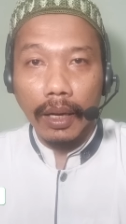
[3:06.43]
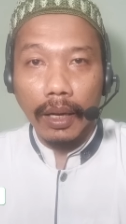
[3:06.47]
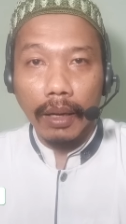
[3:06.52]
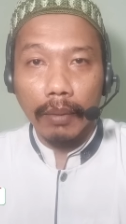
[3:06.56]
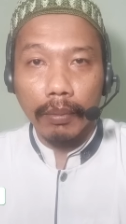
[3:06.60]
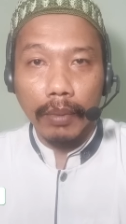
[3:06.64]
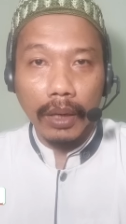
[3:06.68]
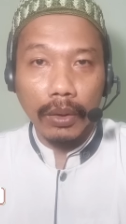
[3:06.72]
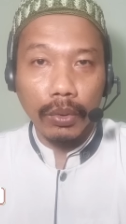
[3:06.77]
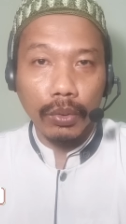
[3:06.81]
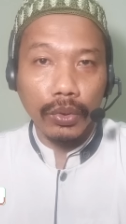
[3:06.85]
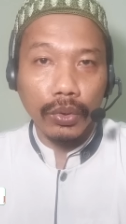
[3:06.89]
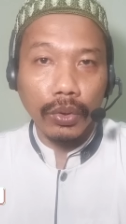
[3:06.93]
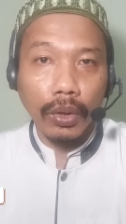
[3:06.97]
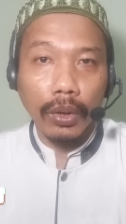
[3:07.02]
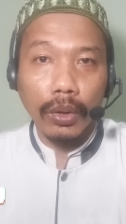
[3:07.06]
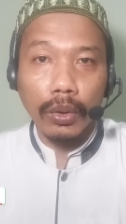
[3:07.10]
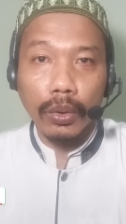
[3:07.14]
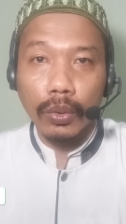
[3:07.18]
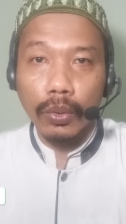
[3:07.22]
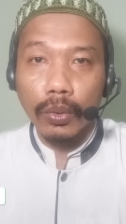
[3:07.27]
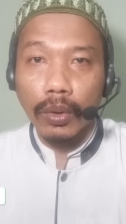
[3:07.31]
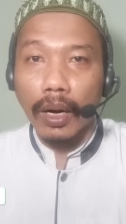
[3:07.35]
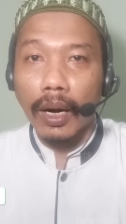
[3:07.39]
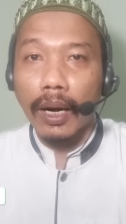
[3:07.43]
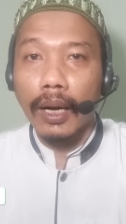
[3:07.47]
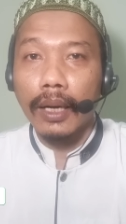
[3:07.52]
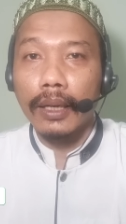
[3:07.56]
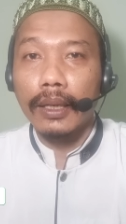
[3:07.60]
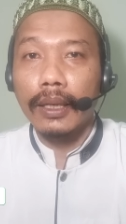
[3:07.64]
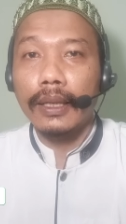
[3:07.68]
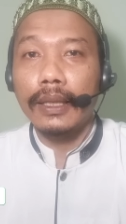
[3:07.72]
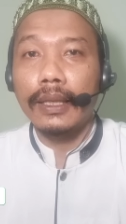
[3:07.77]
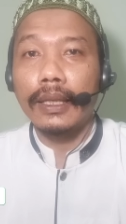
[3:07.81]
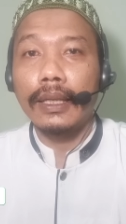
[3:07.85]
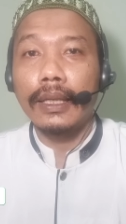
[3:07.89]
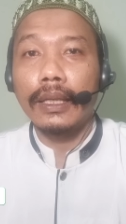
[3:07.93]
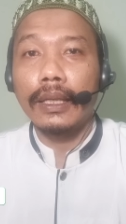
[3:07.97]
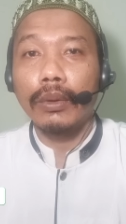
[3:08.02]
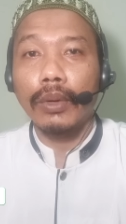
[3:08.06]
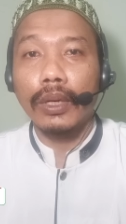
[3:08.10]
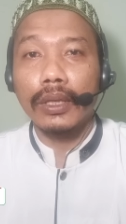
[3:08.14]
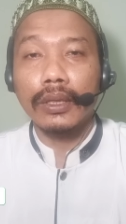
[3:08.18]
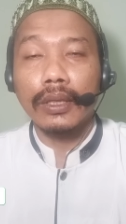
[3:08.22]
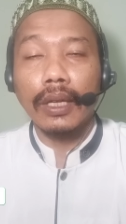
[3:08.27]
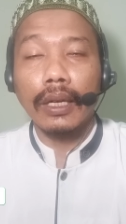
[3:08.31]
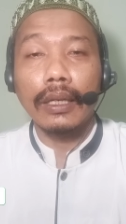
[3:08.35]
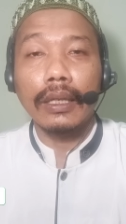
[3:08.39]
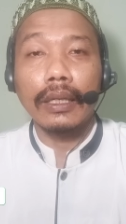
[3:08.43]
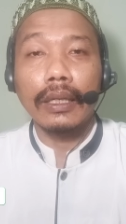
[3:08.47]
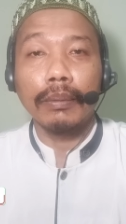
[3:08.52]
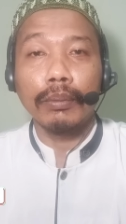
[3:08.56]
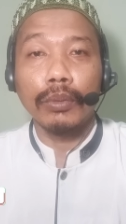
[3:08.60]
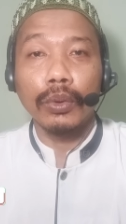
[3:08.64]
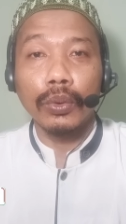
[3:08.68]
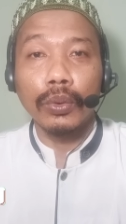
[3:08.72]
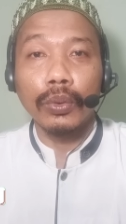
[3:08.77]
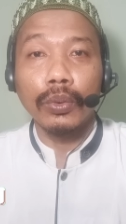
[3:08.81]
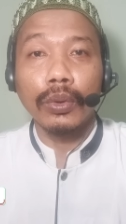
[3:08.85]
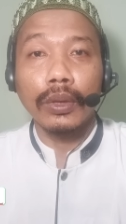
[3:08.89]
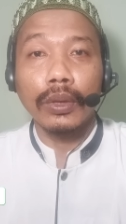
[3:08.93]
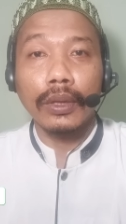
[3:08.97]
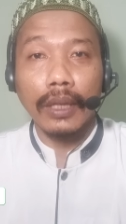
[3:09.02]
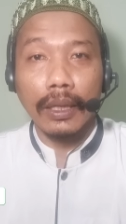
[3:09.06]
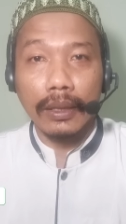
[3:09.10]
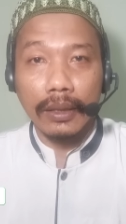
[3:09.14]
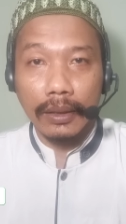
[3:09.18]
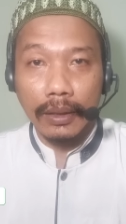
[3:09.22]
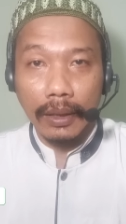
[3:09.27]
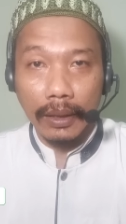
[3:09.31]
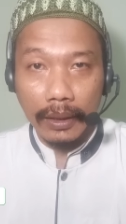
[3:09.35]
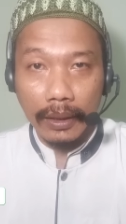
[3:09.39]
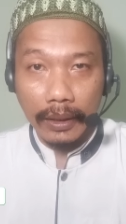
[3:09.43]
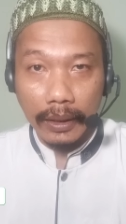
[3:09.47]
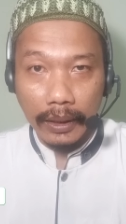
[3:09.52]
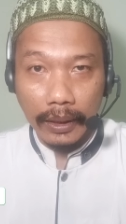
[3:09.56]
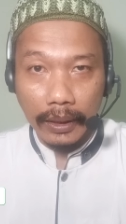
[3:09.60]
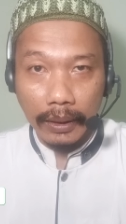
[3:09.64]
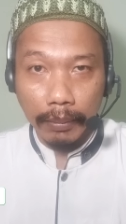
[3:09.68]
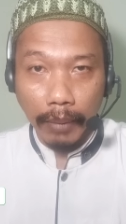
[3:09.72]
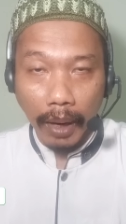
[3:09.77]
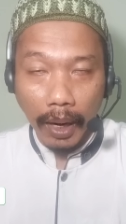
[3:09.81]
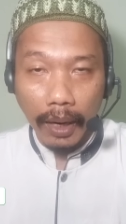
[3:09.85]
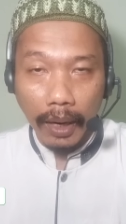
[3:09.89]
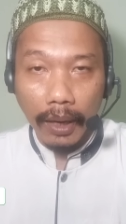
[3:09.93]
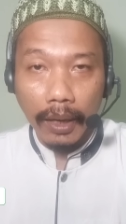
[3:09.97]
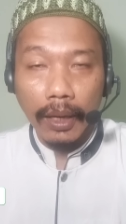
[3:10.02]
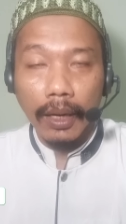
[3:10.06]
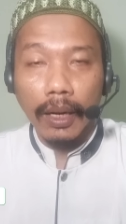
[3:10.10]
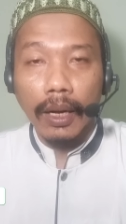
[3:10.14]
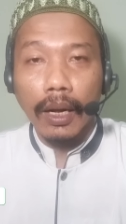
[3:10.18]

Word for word: amanu sallu 'alaihi wa sallimu taslima.